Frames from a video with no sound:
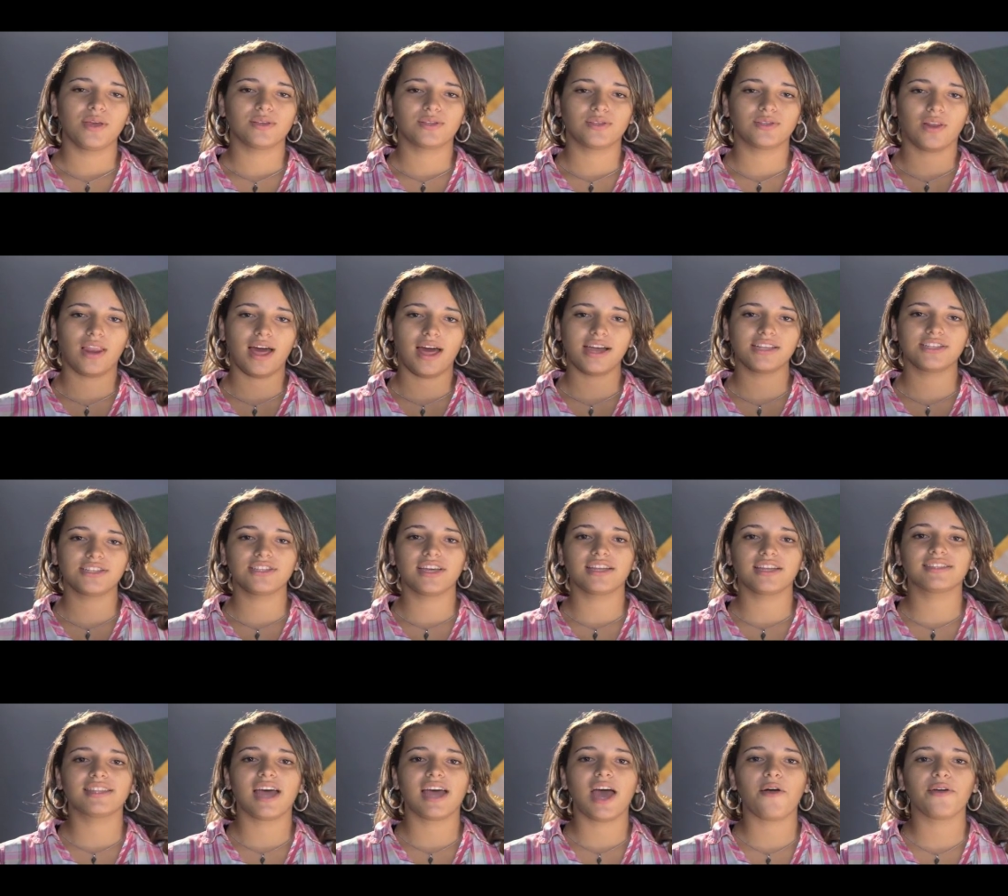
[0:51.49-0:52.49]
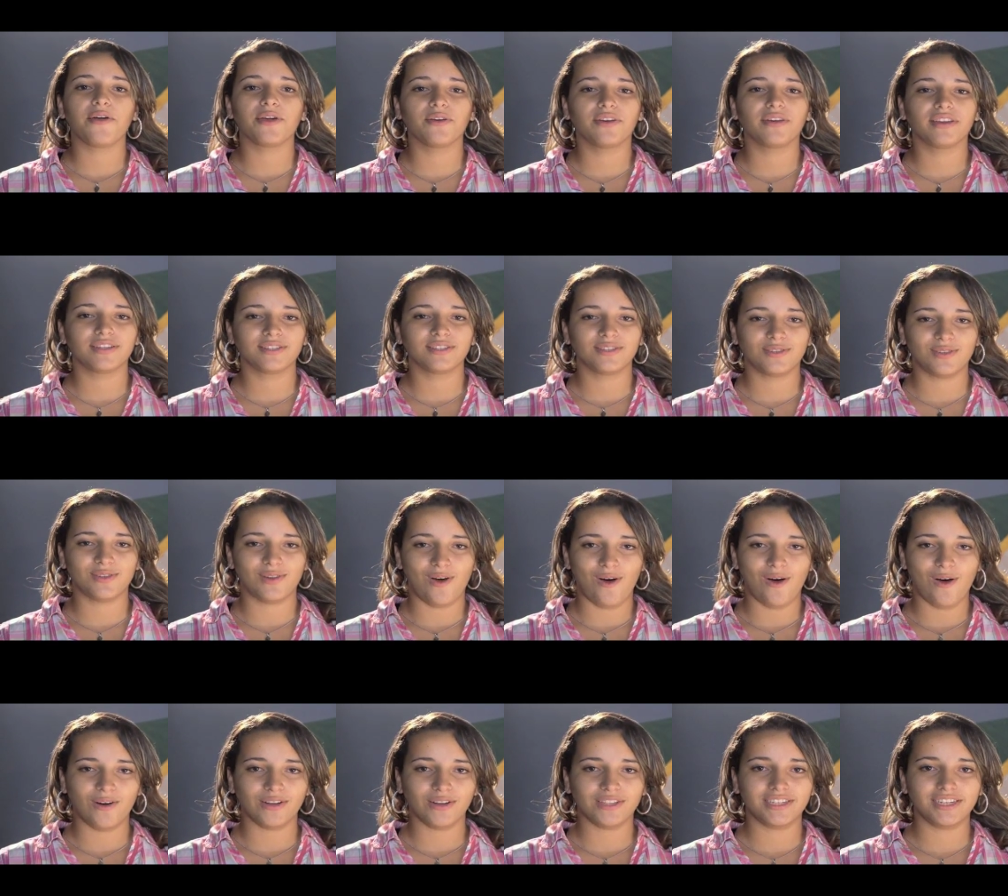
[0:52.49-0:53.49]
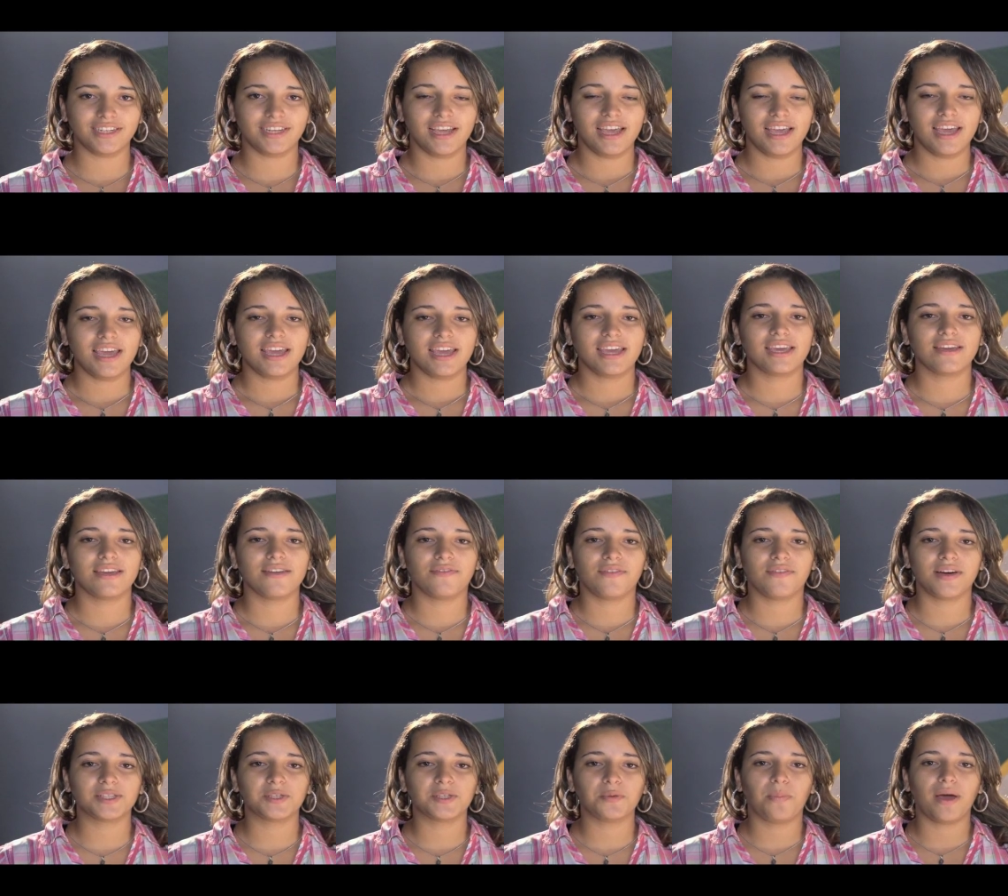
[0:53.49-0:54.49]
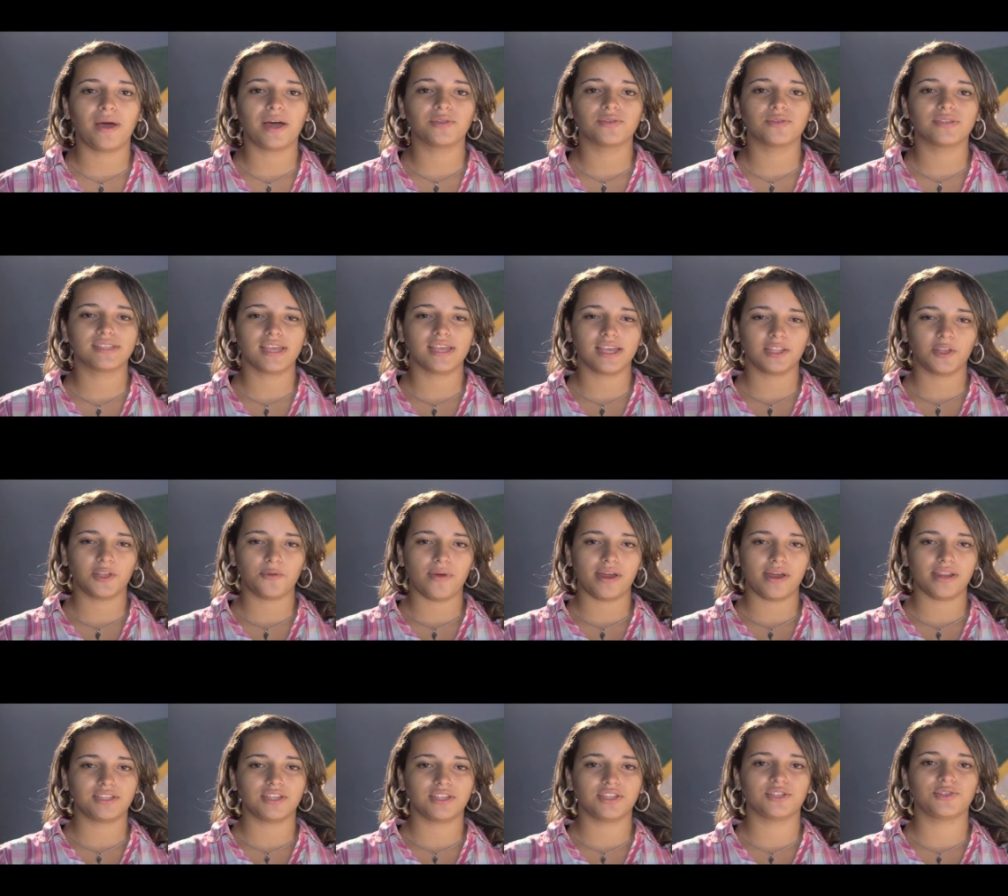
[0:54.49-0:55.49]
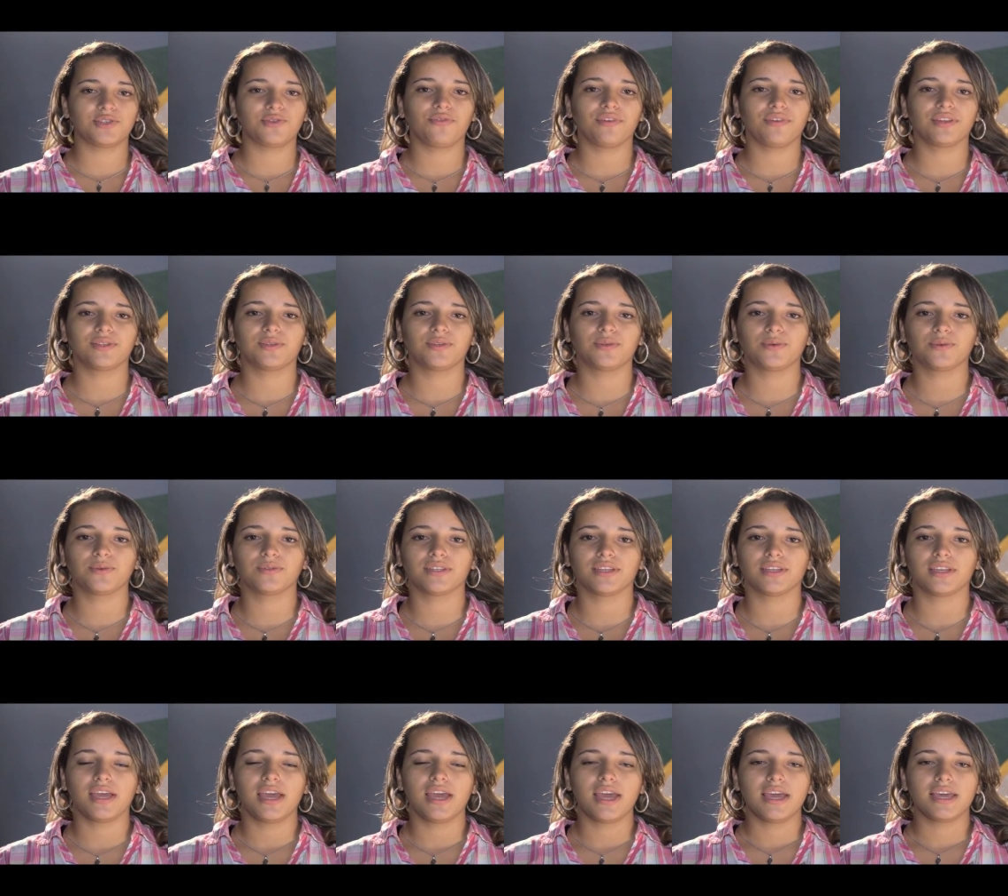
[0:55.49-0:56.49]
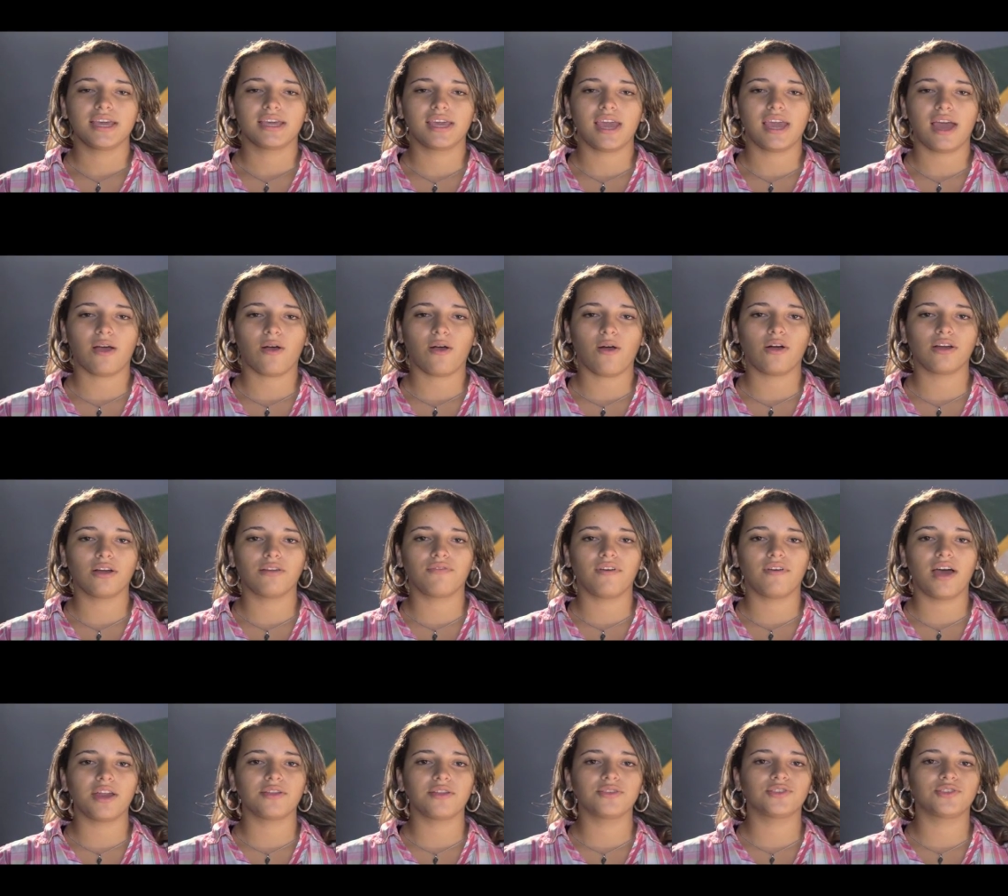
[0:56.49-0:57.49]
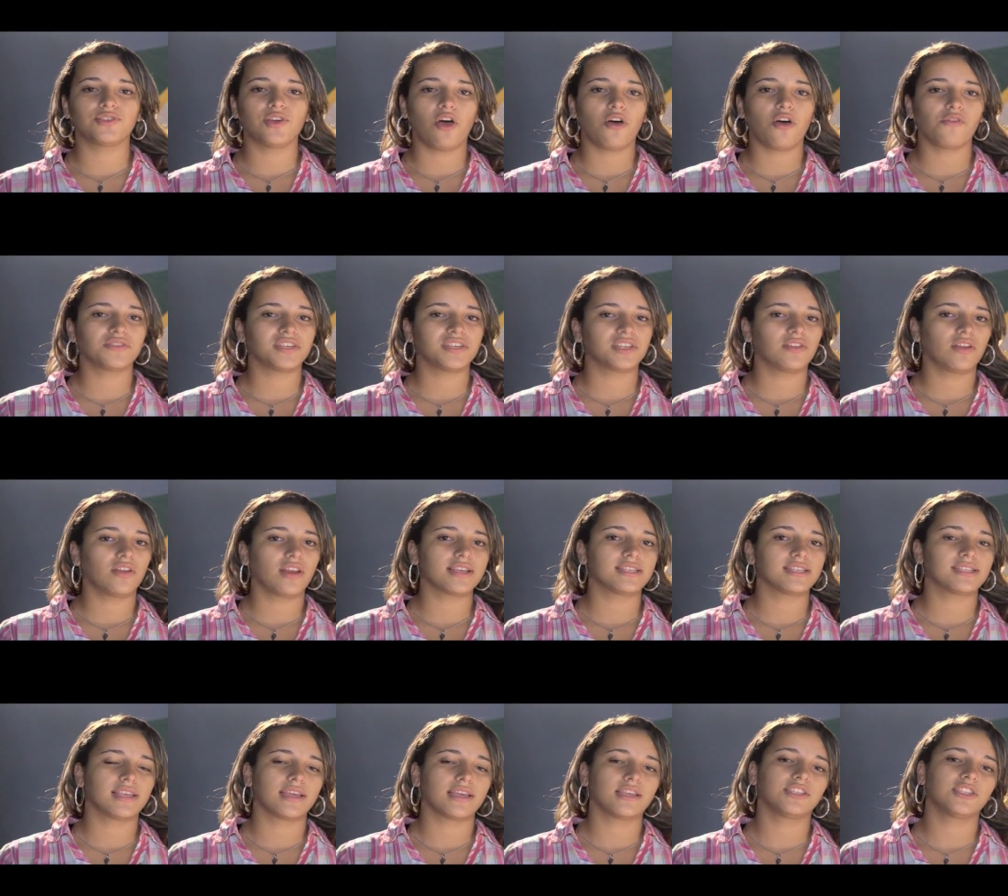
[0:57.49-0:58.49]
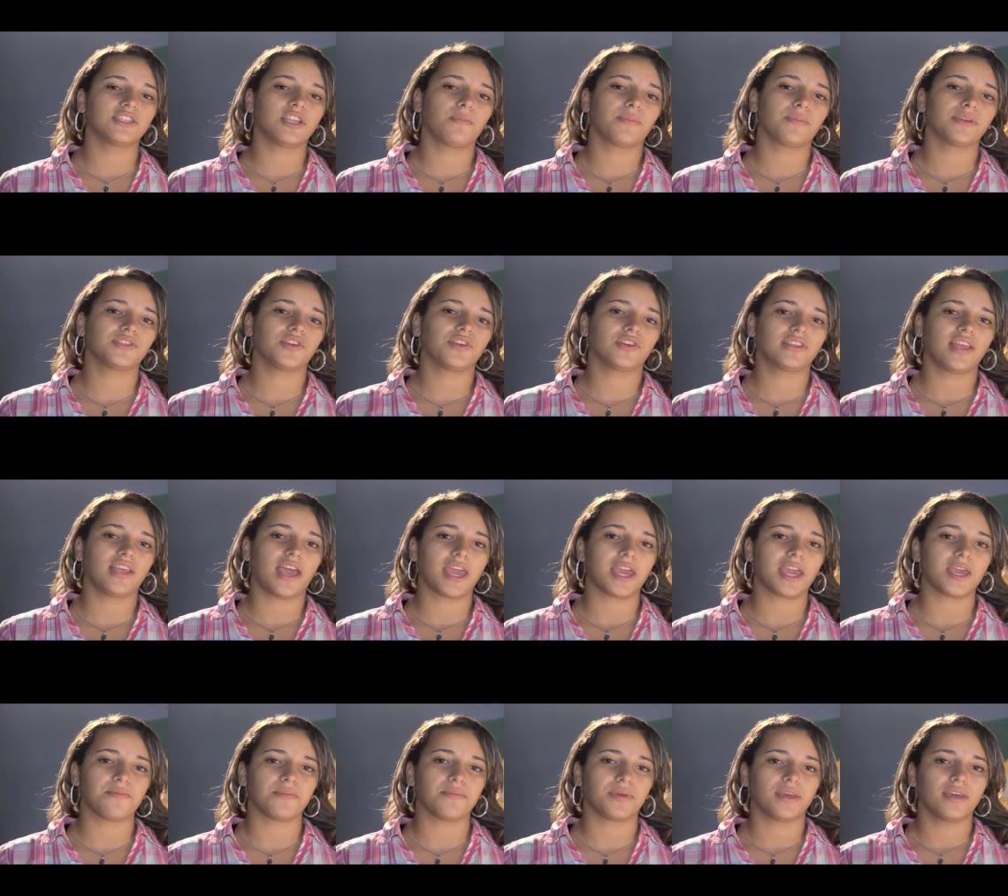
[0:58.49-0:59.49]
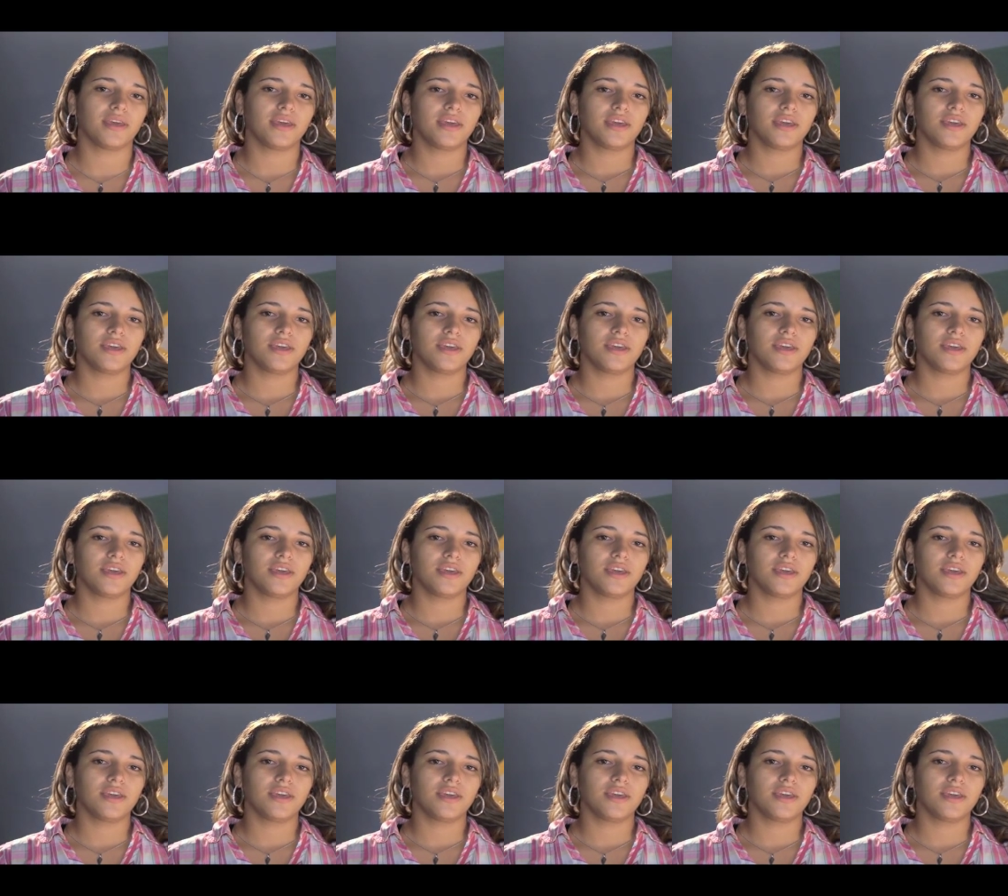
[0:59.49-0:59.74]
Sou lá de Natal, Rio Grande do Norte, e faço parte do Centro Maestro de Juventude, que acolhe vários jovens e adolescentes na PJM.